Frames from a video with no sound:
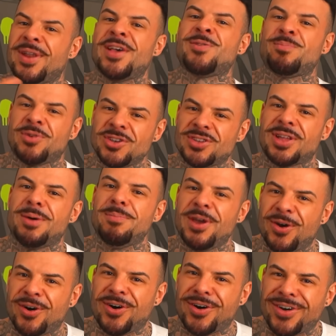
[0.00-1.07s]
maionese pode dar
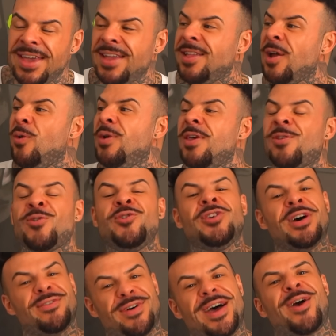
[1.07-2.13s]
B.O. Então, isso
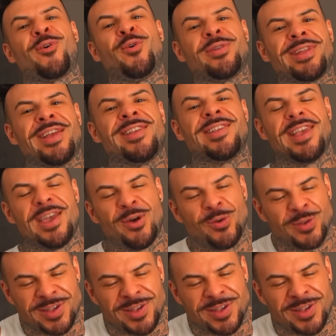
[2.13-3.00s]
já vai acontecer. Eu